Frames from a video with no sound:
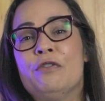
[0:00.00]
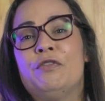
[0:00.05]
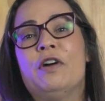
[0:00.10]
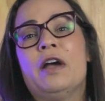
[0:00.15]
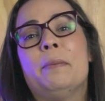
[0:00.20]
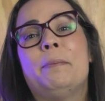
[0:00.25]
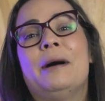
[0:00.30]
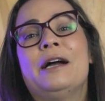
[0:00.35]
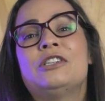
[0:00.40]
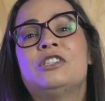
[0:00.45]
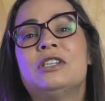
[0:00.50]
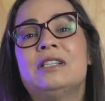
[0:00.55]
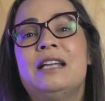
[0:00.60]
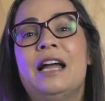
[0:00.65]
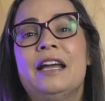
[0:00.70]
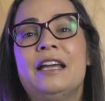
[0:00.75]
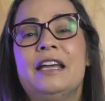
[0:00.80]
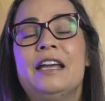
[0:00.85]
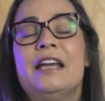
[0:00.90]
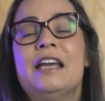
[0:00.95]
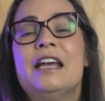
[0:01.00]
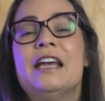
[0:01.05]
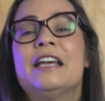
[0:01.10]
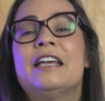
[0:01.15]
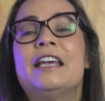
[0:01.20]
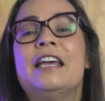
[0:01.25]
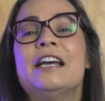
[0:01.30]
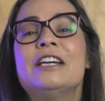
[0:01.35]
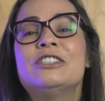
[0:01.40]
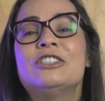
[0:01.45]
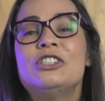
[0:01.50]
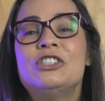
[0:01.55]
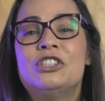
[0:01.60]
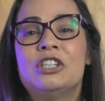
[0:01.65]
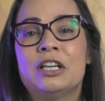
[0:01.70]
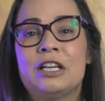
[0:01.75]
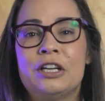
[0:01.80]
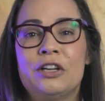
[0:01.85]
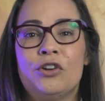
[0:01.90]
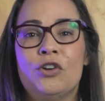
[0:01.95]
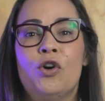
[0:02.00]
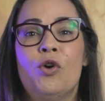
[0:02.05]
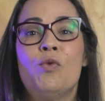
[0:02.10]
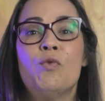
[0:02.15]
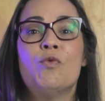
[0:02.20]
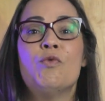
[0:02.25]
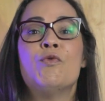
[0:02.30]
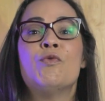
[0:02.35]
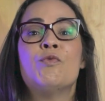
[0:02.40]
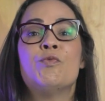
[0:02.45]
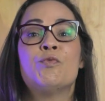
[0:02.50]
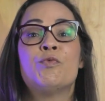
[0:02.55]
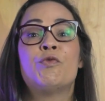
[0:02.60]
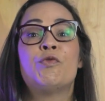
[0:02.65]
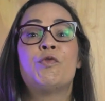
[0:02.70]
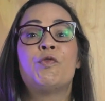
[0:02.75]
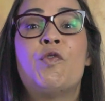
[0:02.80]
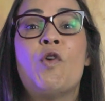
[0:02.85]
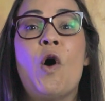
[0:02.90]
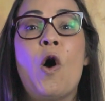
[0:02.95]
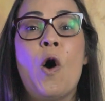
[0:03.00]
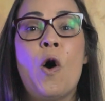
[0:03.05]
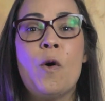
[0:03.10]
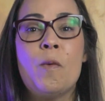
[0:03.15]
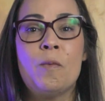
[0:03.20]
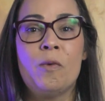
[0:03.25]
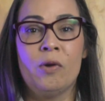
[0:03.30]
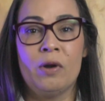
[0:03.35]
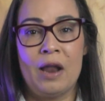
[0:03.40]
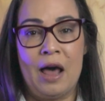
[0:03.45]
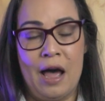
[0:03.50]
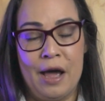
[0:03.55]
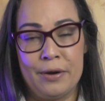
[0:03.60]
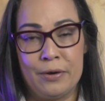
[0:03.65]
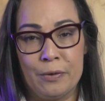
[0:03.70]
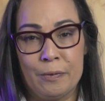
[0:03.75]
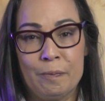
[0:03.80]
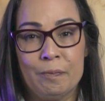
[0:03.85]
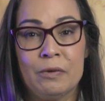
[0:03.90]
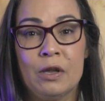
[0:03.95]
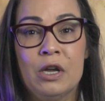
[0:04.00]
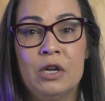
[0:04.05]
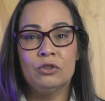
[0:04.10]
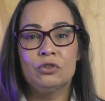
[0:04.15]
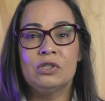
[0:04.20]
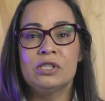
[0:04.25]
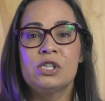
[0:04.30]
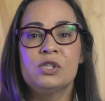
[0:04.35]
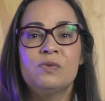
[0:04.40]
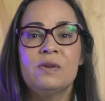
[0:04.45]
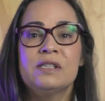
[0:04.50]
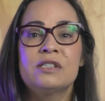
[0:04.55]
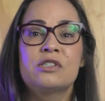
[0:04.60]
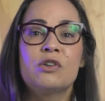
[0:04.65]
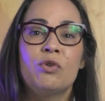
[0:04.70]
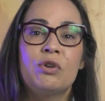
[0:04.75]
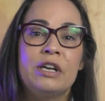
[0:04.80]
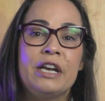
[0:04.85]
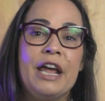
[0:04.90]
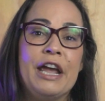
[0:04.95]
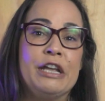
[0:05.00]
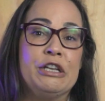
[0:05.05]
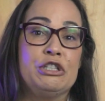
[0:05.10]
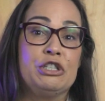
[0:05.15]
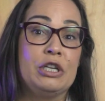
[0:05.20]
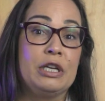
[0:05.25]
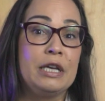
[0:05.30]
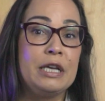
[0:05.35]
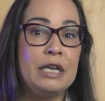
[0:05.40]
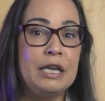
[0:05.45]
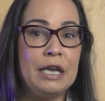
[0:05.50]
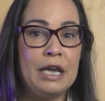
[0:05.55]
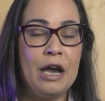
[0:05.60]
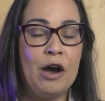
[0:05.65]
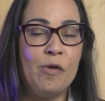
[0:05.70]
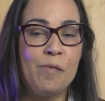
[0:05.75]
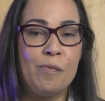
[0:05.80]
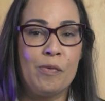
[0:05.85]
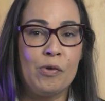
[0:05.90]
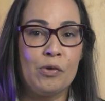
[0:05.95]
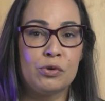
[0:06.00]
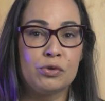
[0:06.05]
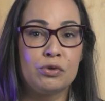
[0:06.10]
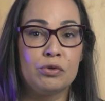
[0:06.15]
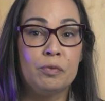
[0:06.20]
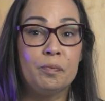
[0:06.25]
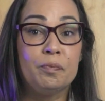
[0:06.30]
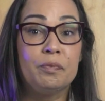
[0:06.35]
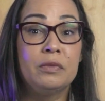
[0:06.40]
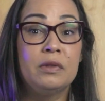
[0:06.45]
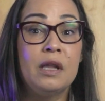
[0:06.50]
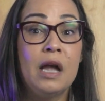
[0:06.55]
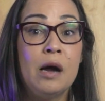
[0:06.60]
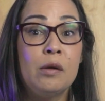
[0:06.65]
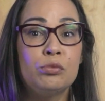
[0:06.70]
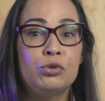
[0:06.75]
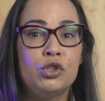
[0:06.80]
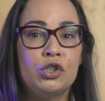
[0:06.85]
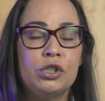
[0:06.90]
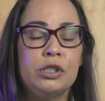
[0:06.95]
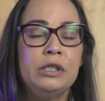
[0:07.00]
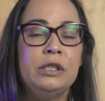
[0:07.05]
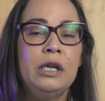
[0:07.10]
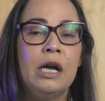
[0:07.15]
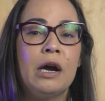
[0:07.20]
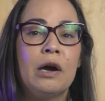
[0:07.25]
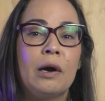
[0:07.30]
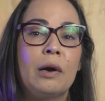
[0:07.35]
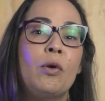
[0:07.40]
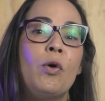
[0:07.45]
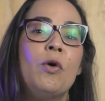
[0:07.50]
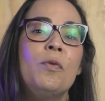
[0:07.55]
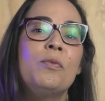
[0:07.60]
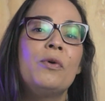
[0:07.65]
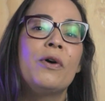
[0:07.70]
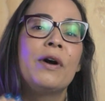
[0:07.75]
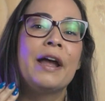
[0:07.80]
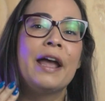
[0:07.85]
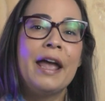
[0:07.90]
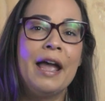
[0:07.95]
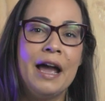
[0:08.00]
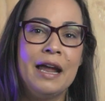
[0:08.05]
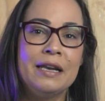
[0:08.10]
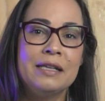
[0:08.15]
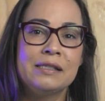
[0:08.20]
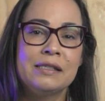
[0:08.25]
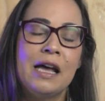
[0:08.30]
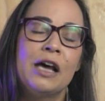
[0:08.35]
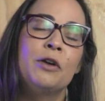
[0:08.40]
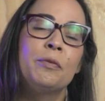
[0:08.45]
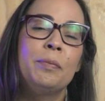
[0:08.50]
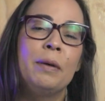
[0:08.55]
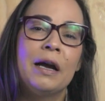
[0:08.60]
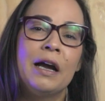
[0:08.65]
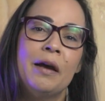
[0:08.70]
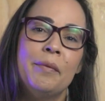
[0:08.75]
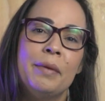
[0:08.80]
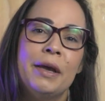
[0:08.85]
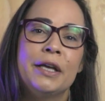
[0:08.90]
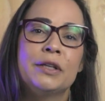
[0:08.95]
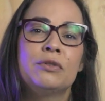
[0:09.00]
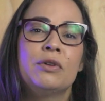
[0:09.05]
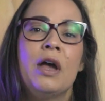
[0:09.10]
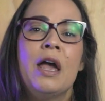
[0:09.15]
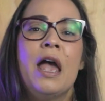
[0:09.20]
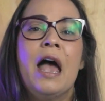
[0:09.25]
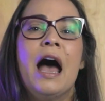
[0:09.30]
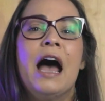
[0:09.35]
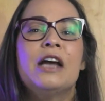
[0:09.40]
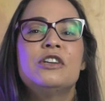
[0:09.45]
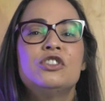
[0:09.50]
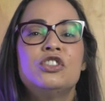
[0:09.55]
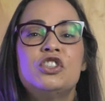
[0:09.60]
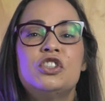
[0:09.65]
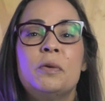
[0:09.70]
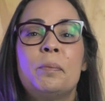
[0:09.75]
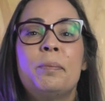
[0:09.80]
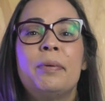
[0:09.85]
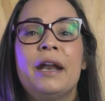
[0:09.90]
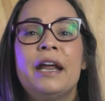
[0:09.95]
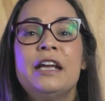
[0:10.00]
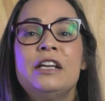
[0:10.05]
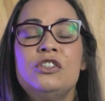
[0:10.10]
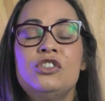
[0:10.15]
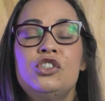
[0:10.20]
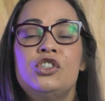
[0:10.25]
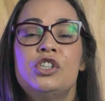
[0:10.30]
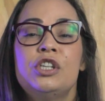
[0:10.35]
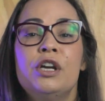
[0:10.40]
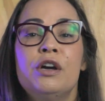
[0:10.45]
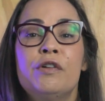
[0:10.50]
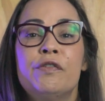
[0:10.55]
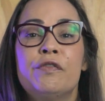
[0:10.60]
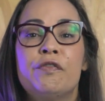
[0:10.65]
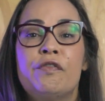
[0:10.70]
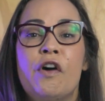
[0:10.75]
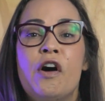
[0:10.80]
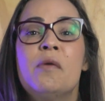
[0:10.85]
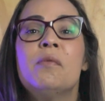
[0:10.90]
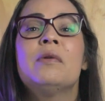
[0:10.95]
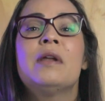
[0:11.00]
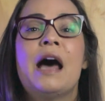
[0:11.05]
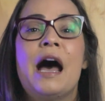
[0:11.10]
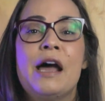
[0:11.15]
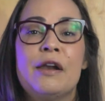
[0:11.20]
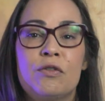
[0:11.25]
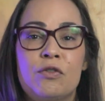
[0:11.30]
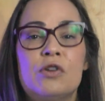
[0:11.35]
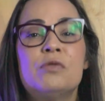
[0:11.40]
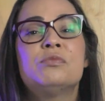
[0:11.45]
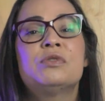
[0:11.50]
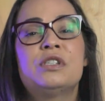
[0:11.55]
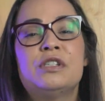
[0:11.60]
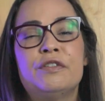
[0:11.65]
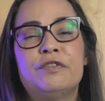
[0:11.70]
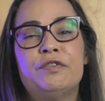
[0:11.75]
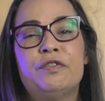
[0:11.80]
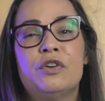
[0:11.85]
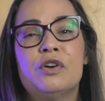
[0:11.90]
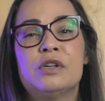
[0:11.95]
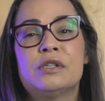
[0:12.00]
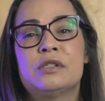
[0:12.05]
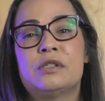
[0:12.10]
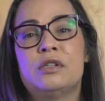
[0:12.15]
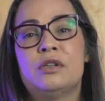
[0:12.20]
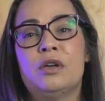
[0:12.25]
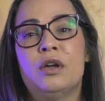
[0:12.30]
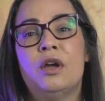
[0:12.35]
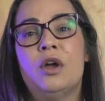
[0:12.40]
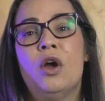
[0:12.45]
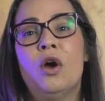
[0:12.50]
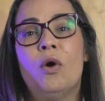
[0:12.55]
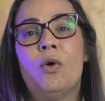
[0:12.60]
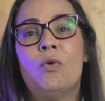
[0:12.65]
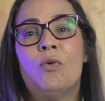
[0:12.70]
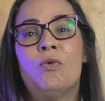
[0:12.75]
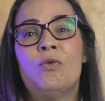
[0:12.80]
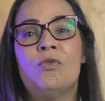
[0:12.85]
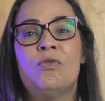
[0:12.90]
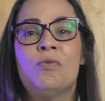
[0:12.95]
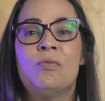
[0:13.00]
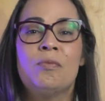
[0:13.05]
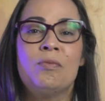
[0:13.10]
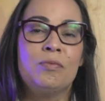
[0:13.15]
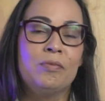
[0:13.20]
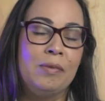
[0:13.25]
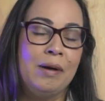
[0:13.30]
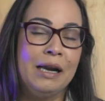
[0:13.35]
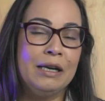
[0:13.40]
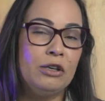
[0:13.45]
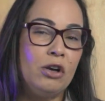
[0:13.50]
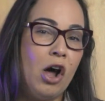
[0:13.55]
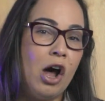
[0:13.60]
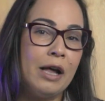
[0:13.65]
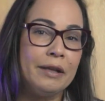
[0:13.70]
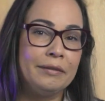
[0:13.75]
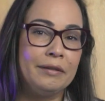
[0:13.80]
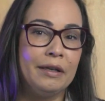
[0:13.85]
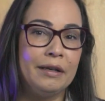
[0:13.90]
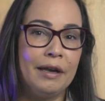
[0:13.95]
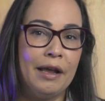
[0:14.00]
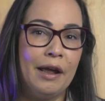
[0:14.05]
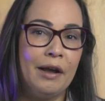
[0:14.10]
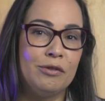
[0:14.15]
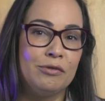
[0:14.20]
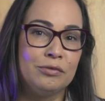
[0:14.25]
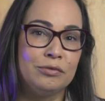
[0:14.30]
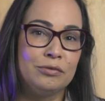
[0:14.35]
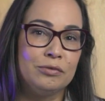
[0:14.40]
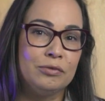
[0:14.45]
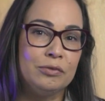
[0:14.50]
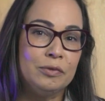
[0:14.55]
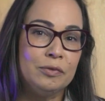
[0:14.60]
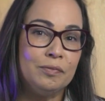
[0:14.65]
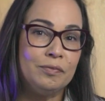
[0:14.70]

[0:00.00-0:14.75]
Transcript: Foi a partir daí que a gente criou um formulário Todas as vezes que o cliente ia ao posto, não tinha como realizar o pagamento, a gente preenchia um formulário como se fosse uma nota, né? Um,